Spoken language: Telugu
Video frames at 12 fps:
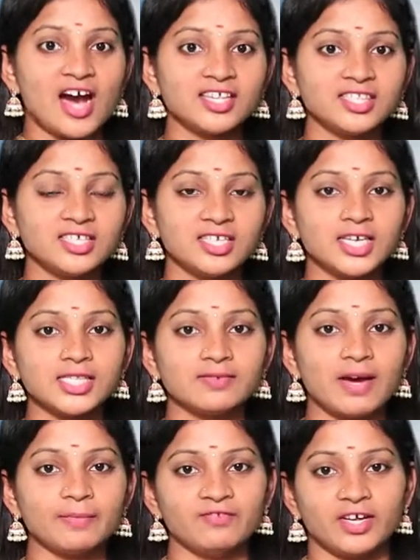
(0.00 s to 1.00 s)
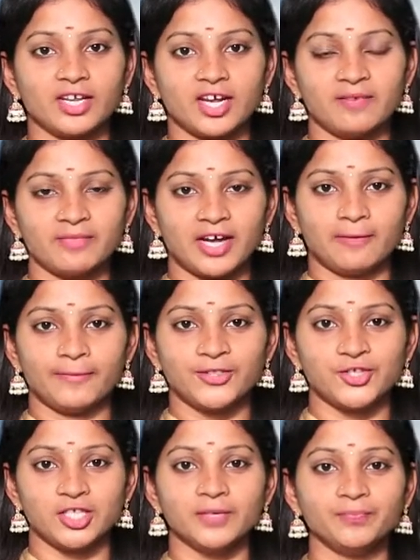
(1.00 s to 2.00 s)
ఆంజనేయ స్వామి విగ్రహం
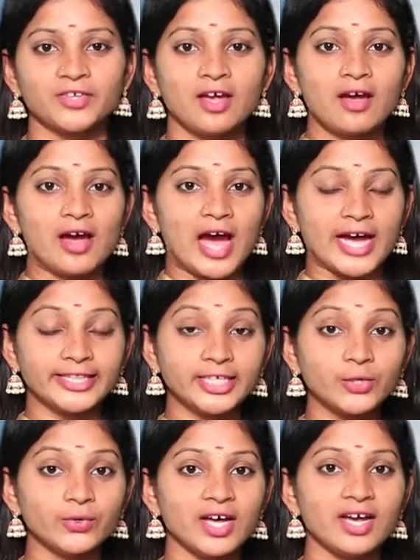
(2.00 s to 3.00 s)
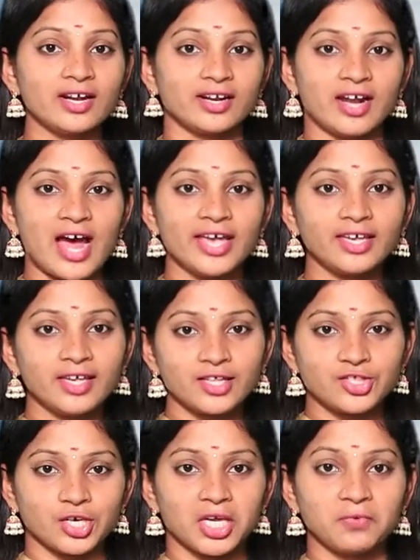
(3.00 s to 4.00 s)
కనిపించింది అది కూడా
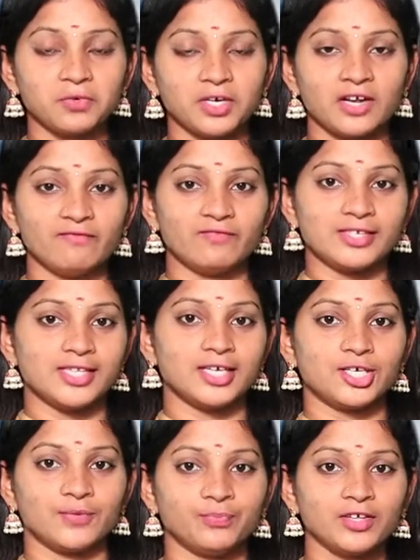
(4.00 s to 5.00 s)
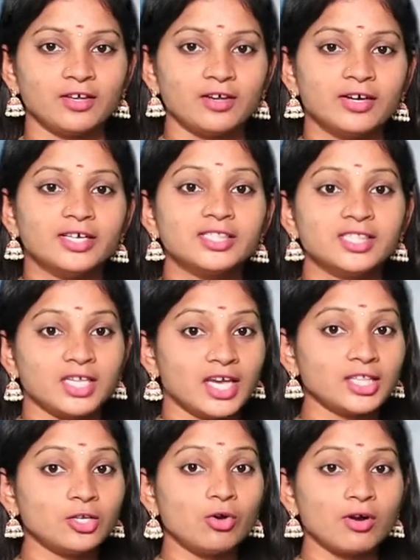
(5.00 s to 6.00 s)
రాయికే చెక్కి ఉండడం విశేషం
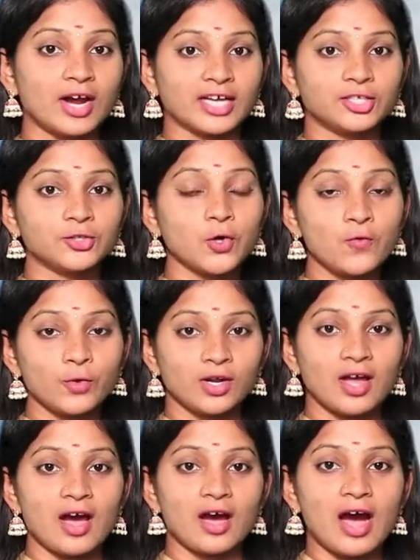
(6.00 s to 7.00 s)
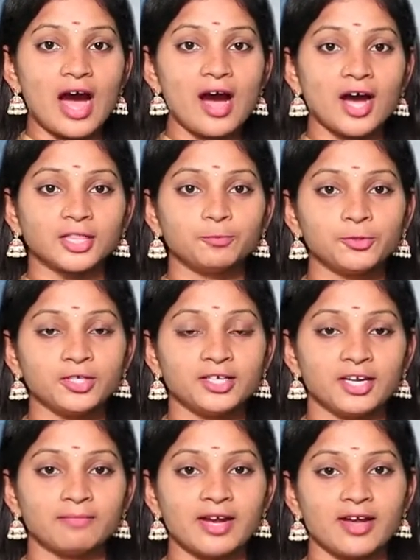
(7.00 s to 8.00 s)
చేతిలో గదతో ఉన్న ఆ అద్భుత
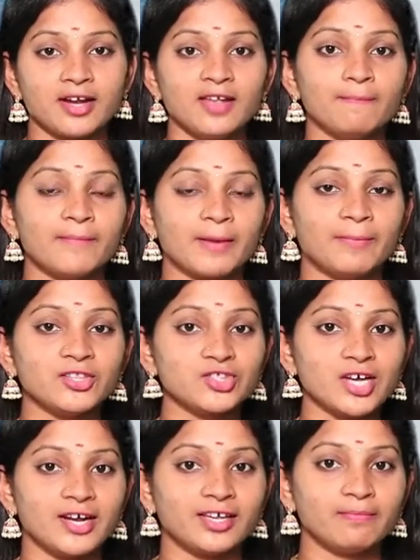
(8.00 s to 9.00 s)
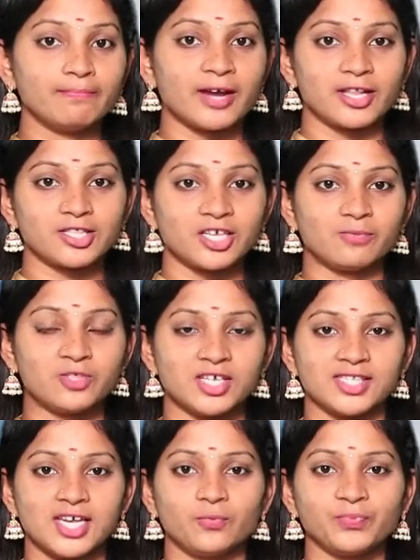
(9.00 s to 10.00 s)
నిర్మాణాన్ని ప్రపంచానికి పరిచయం
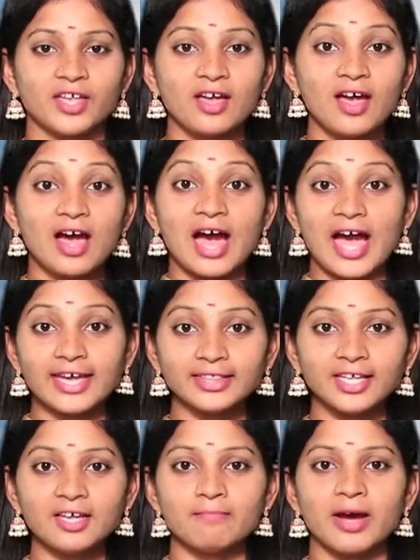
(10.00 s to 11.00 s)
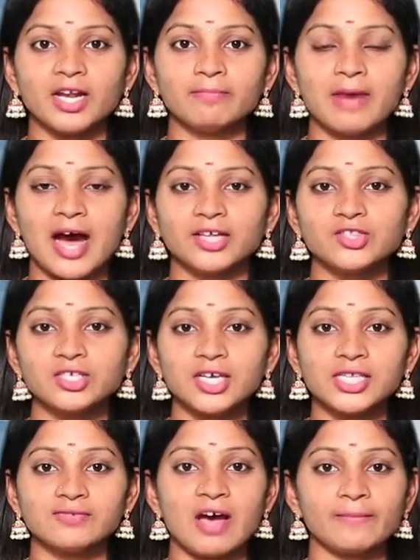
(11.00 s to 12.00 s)
చేశాడు అయితే మనం
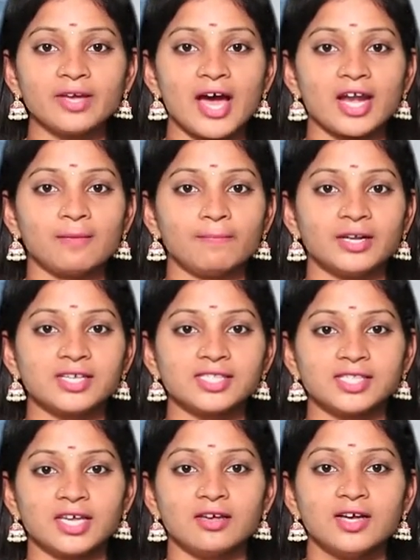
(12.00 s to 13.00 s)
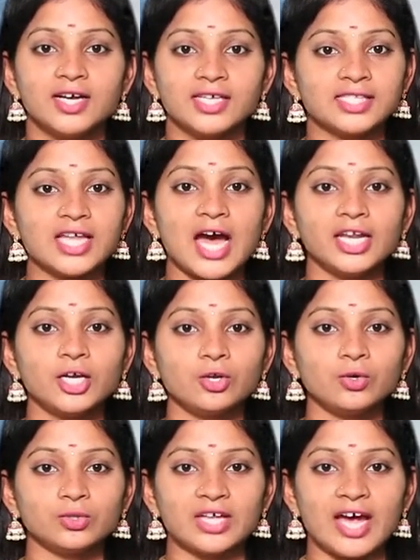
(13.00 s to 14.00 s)
ఆంజనేయ స్వామి అని పిలిస్తే
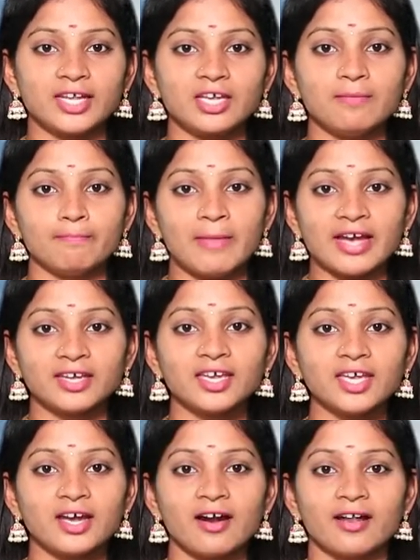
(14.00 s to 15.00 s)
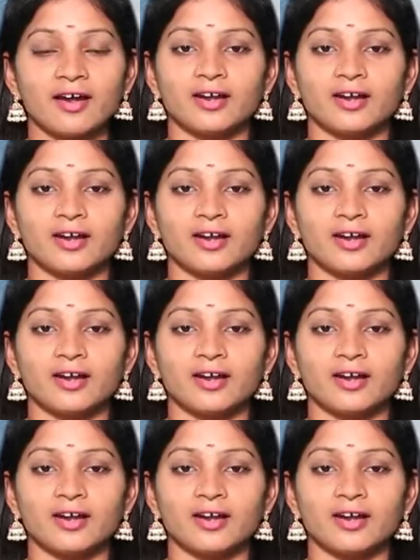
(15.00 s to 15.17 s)
స్థానికులు దానికి మంకీ గాడ్